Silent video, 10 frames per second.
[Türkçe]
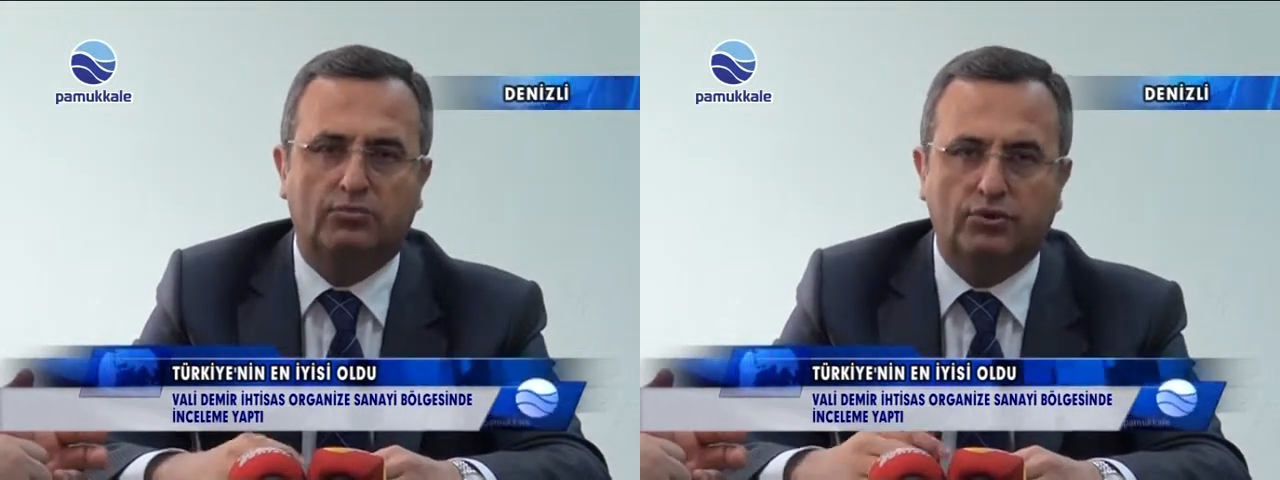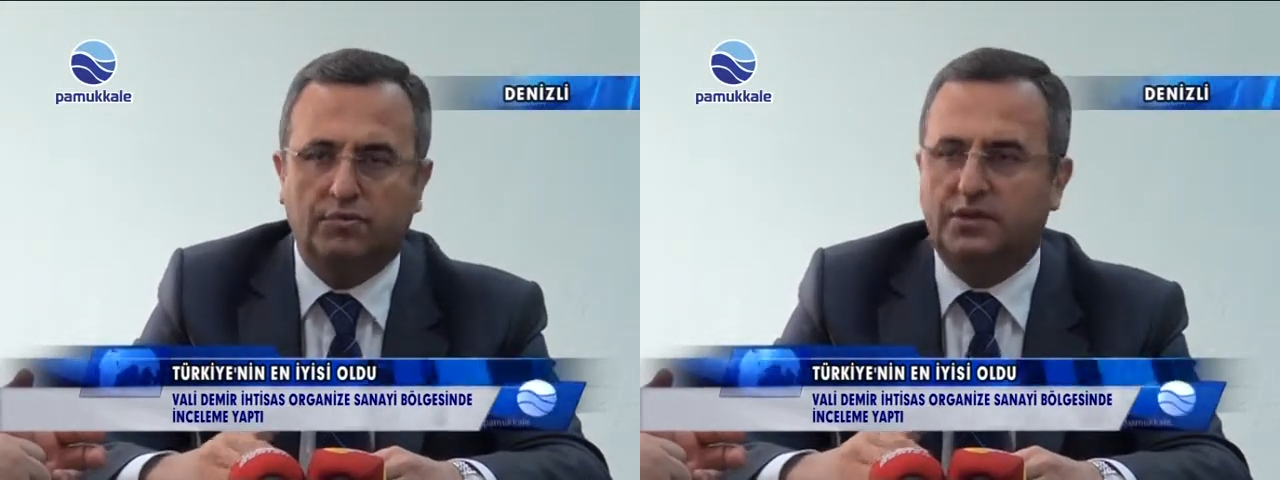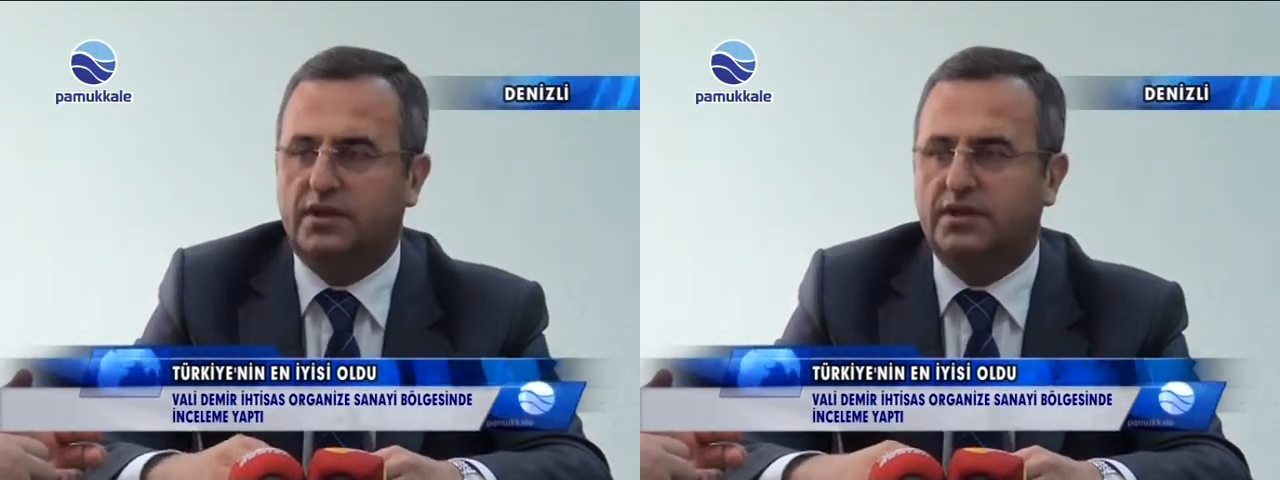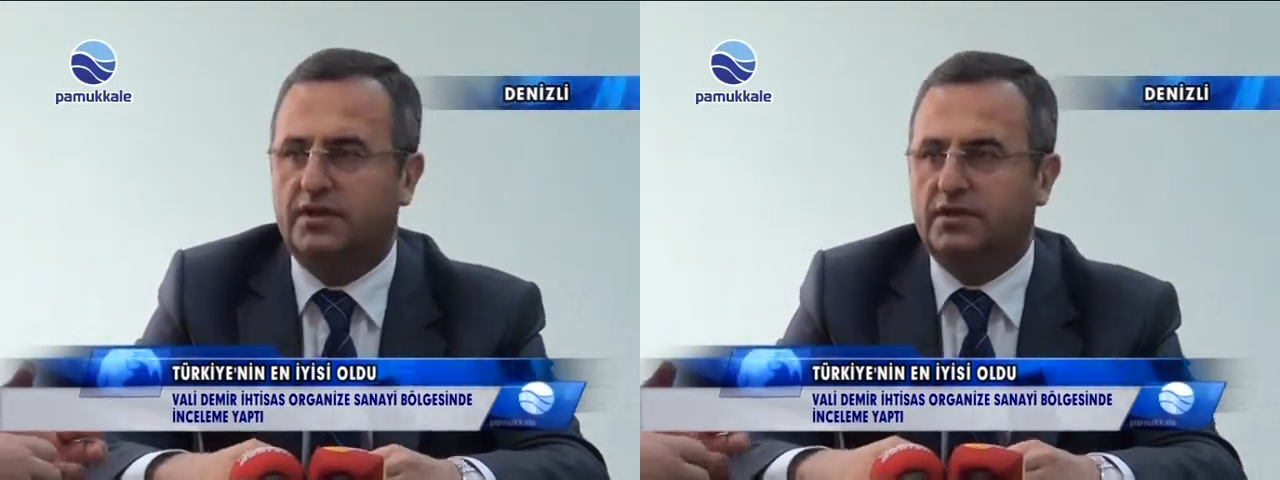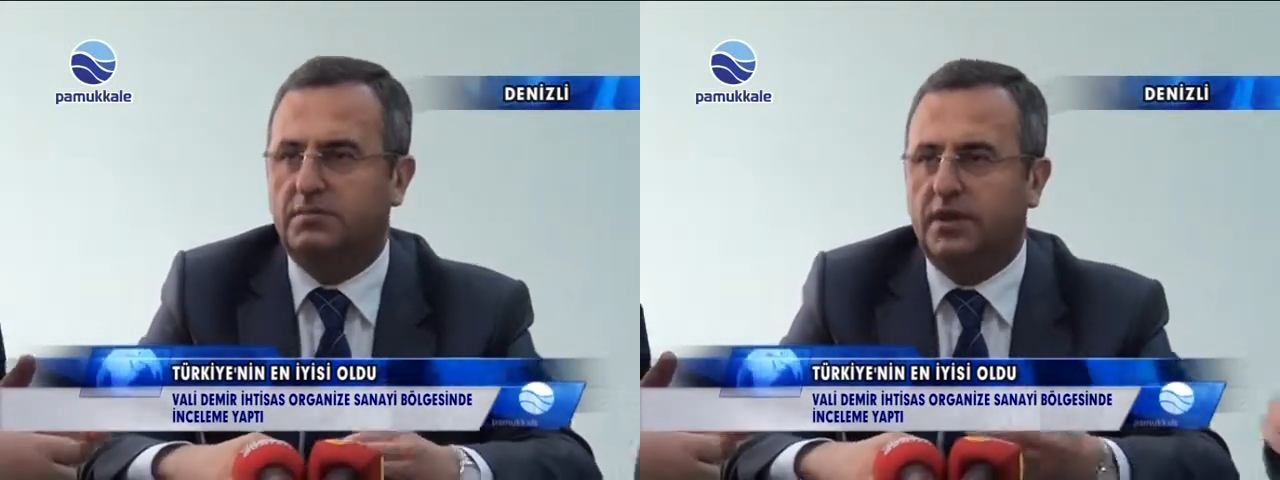bunu
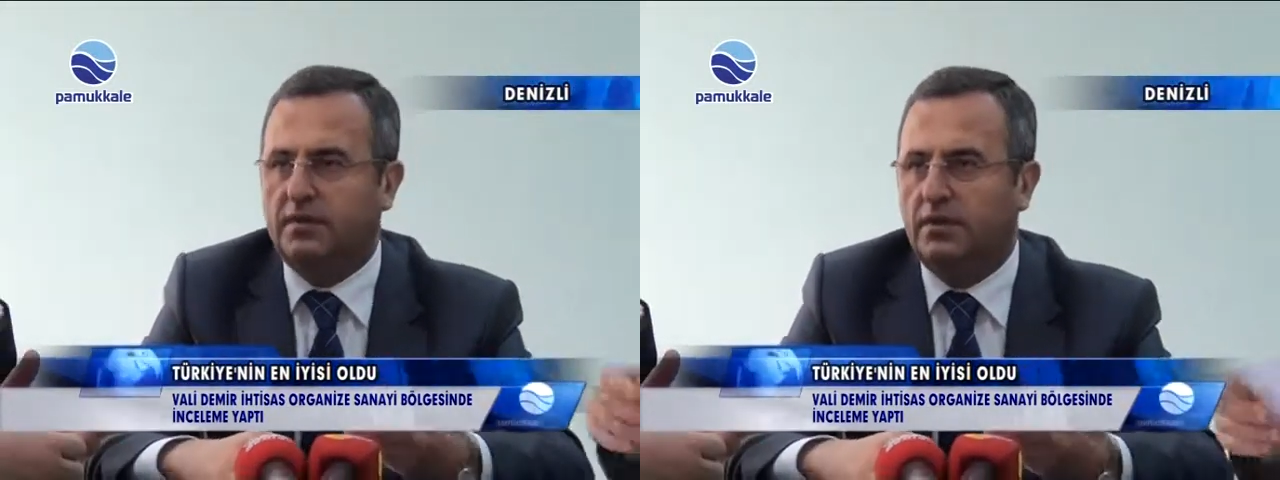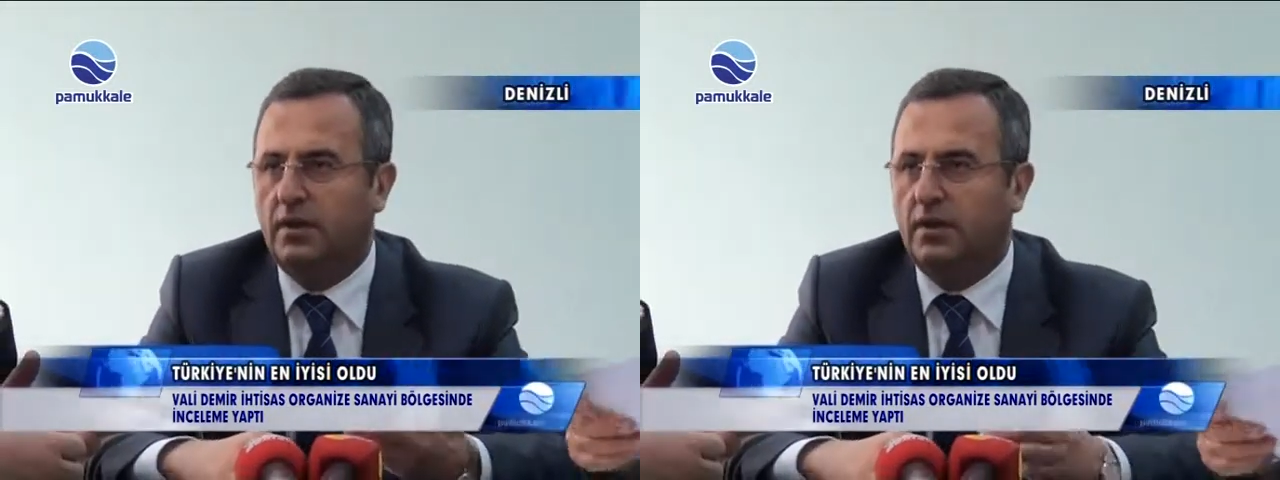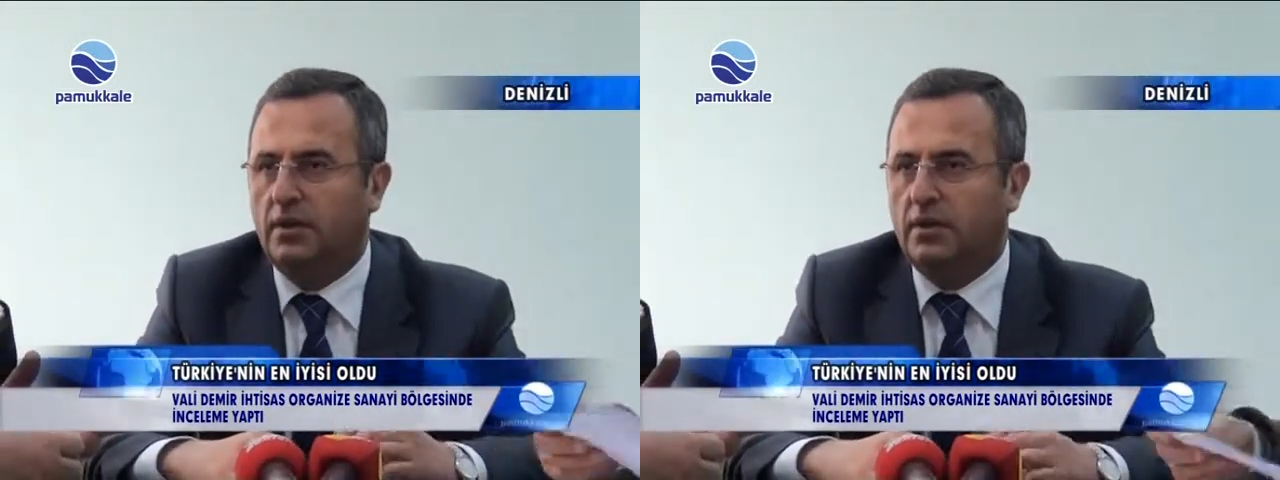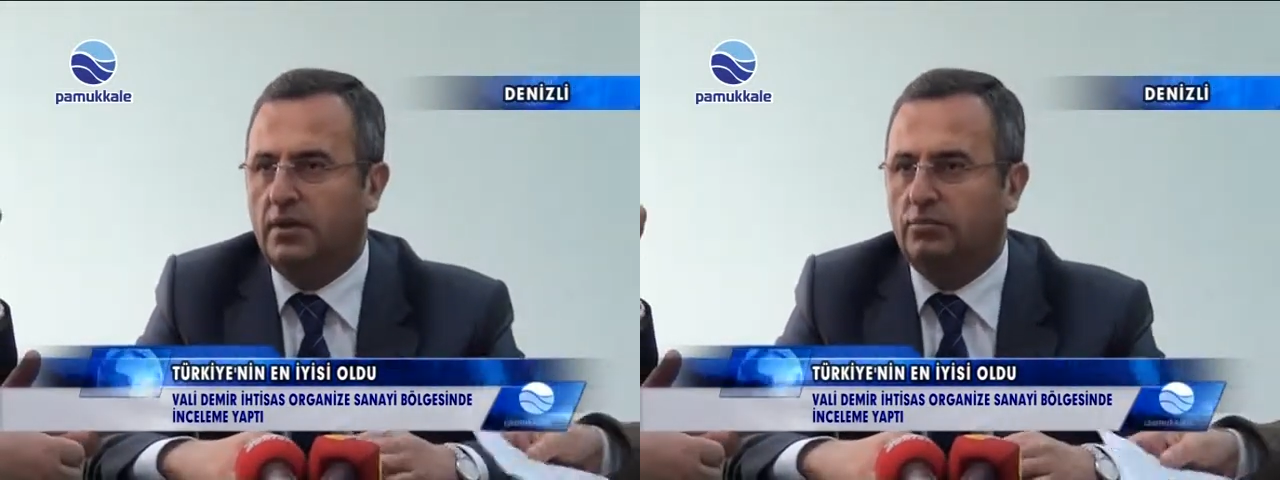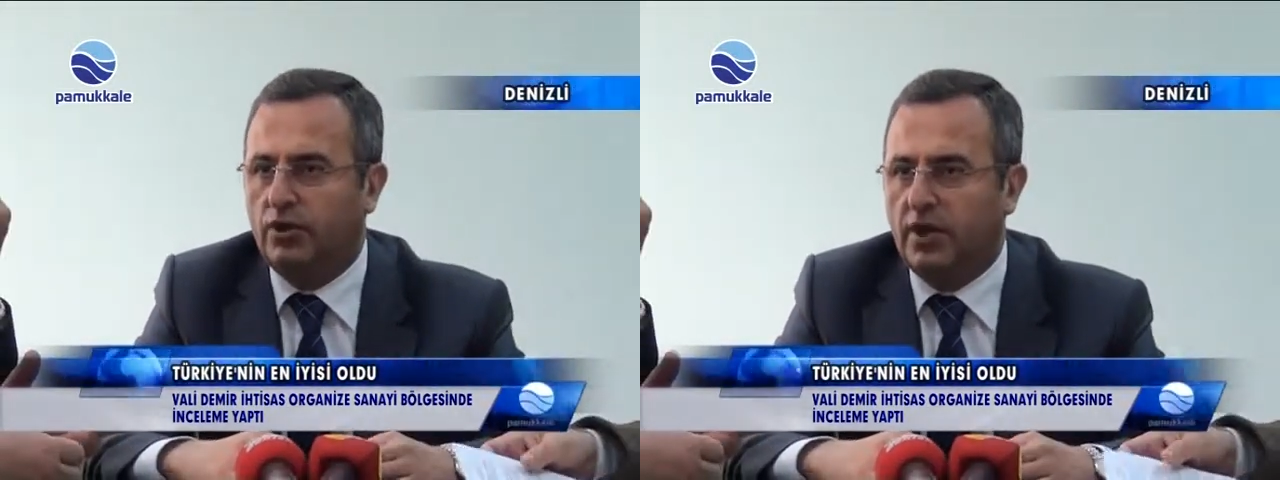bitireceğiz. Ben
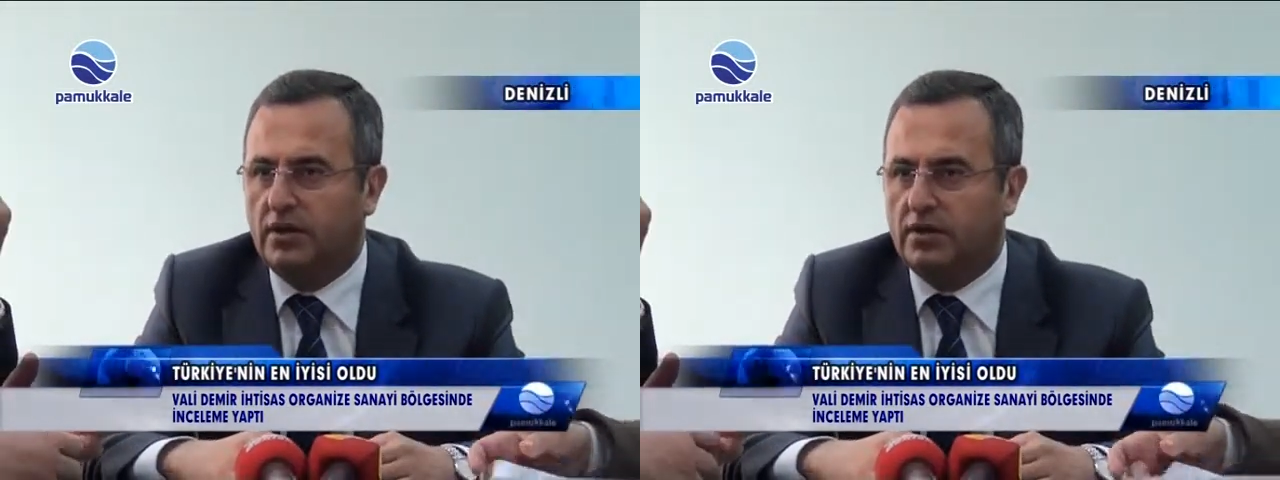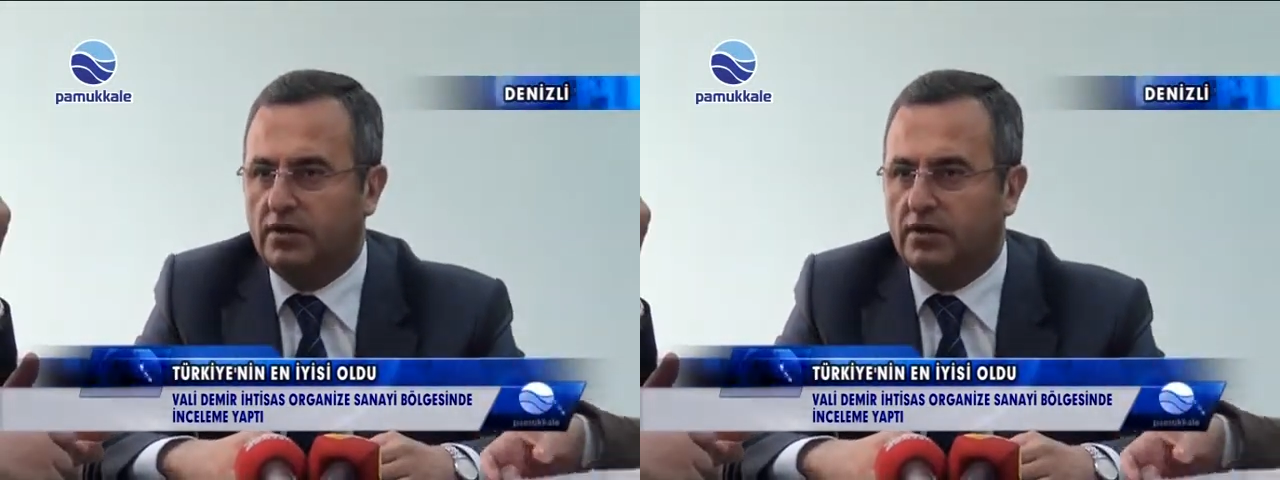ee, buraya